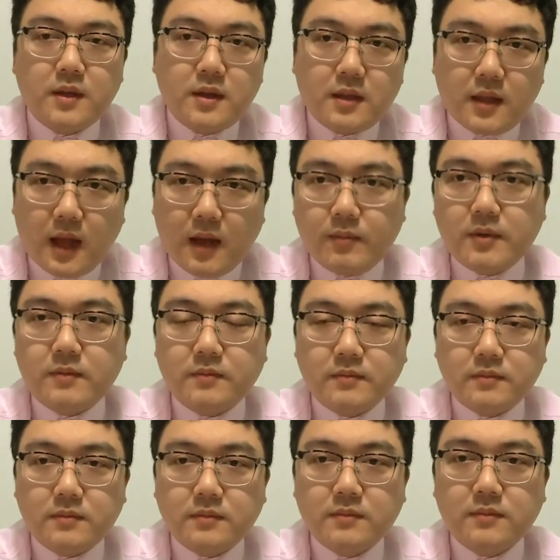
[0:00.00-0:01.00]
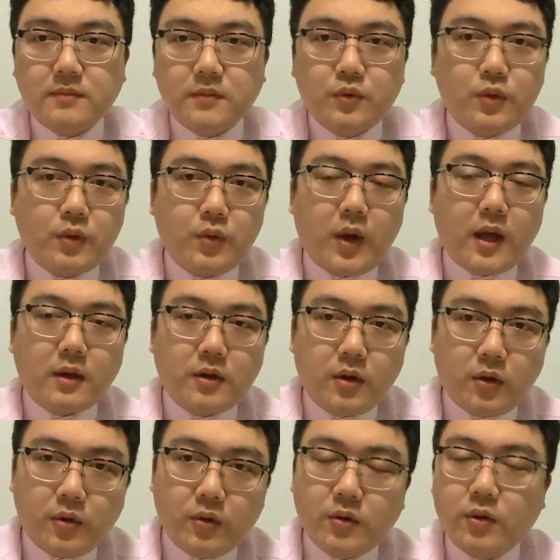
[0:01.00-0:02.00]
他们对外
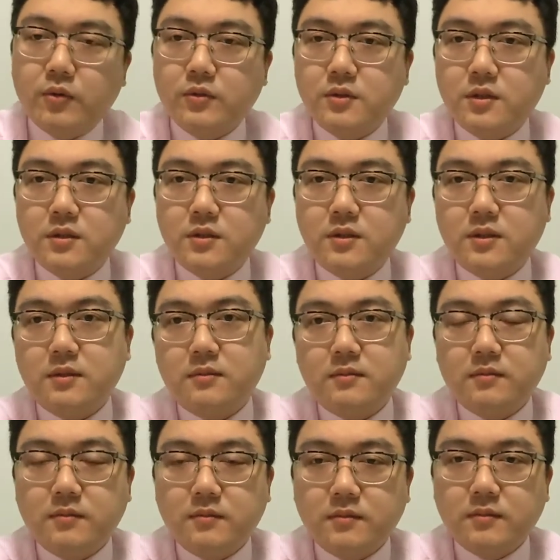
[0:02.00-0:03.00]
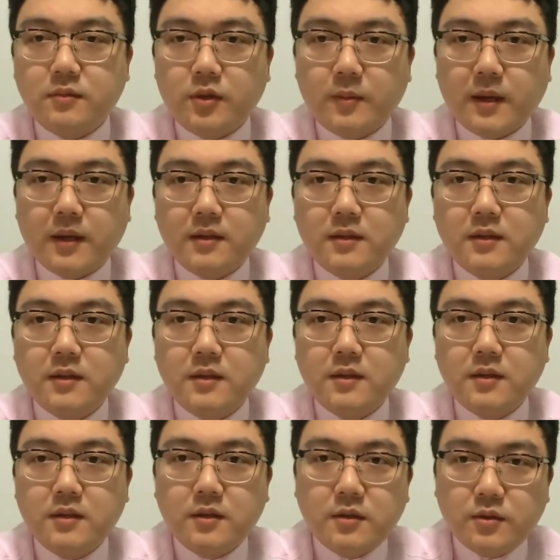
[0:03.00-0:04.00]
口口声声，对吧？
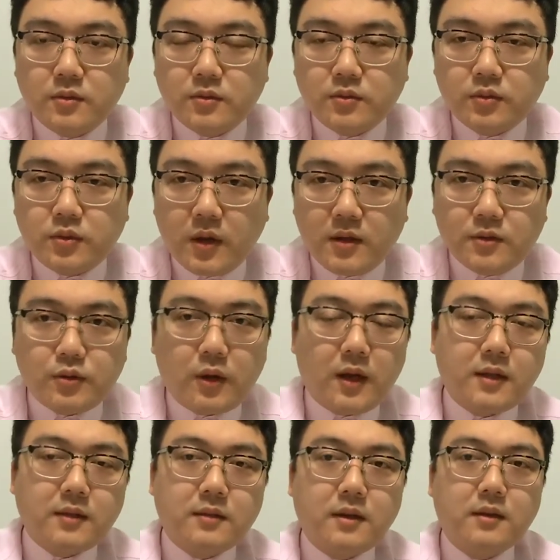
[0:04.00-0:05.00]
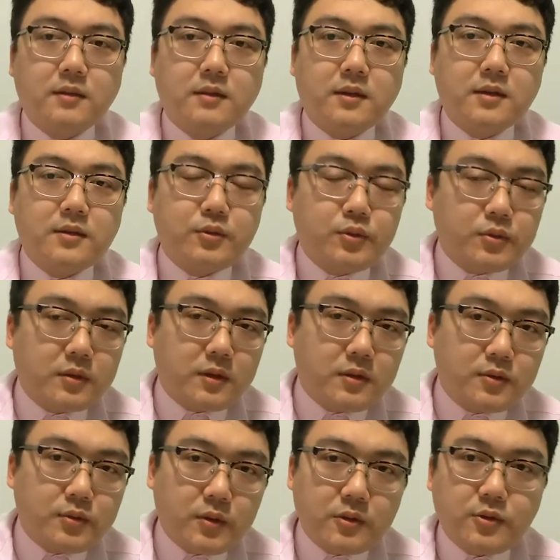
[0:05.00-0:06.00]
宣传跟跟
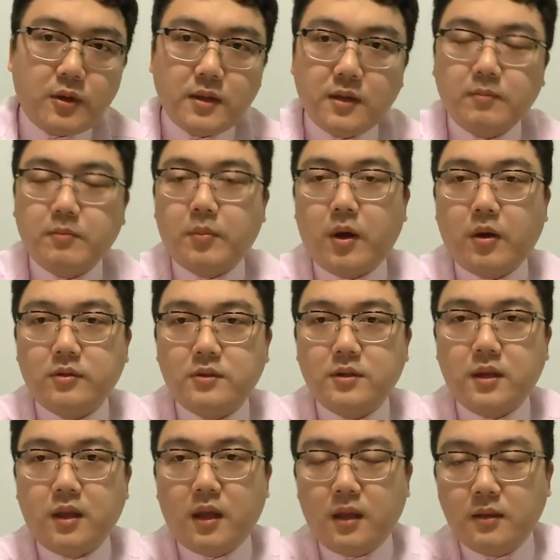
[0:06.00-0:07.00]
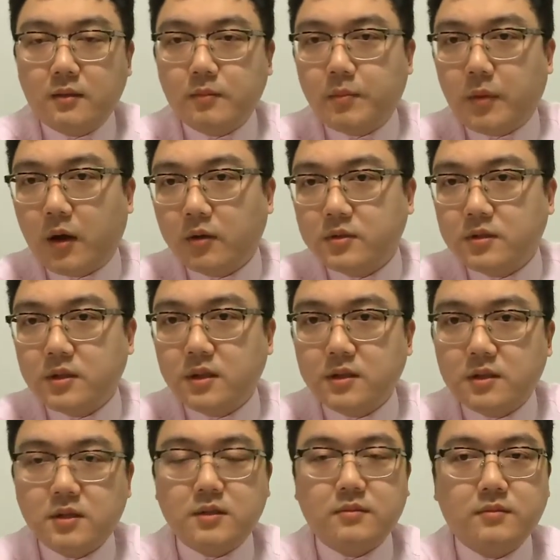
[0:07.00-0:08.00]
宣传的保持一保持一
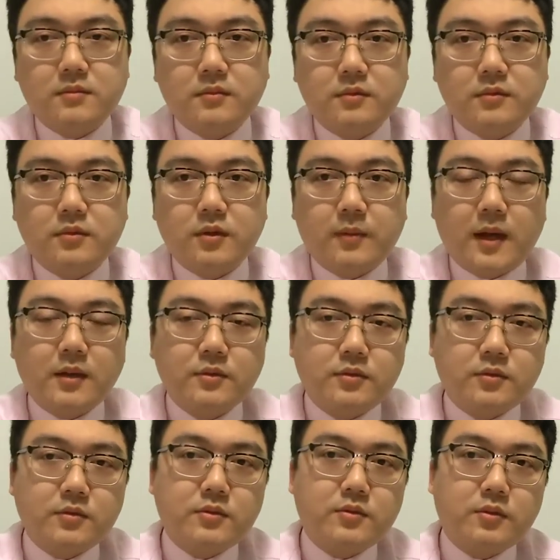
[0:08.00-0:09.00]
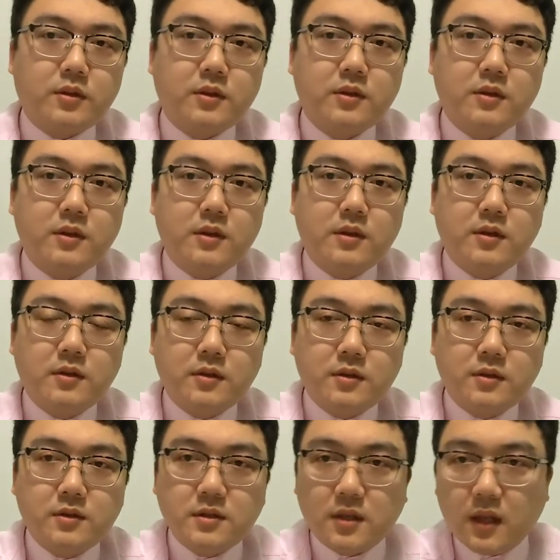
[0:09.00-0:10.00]
致，对吧？就是说
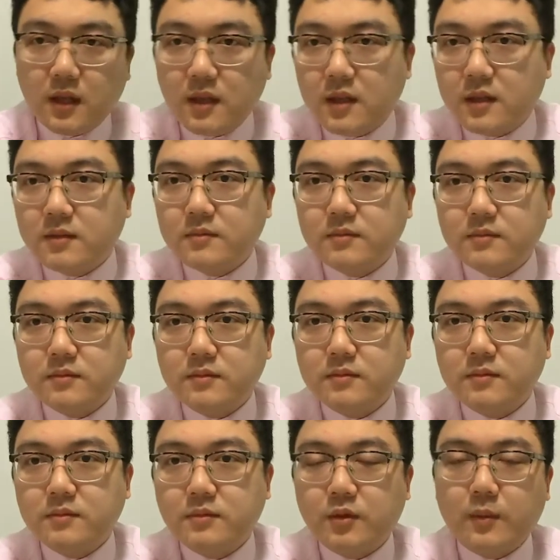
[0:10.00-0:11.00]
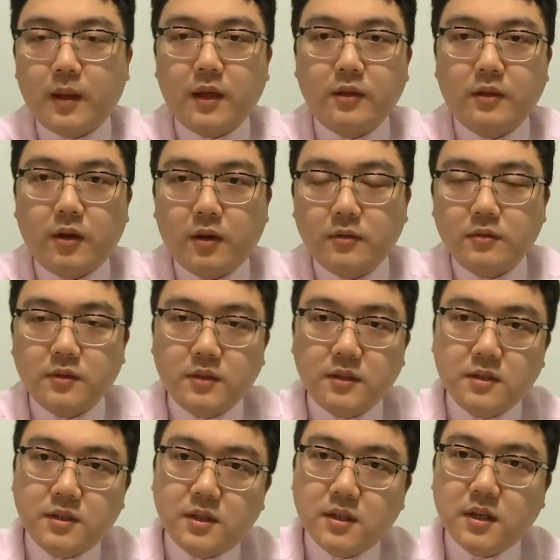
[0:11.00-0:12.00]
行医，对吧？要一
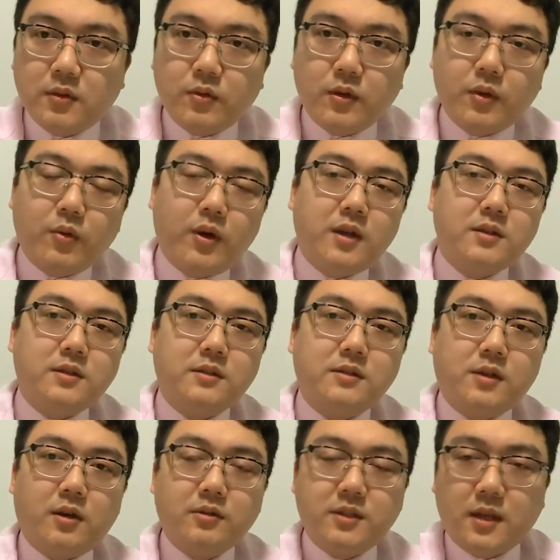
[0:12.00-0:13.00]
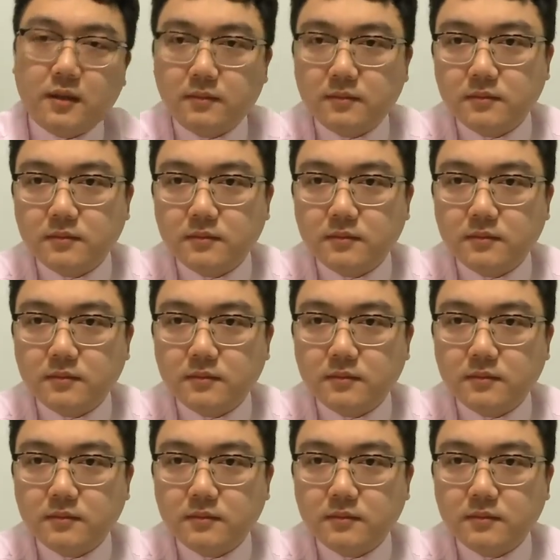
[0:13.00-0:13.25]
切为患者着想。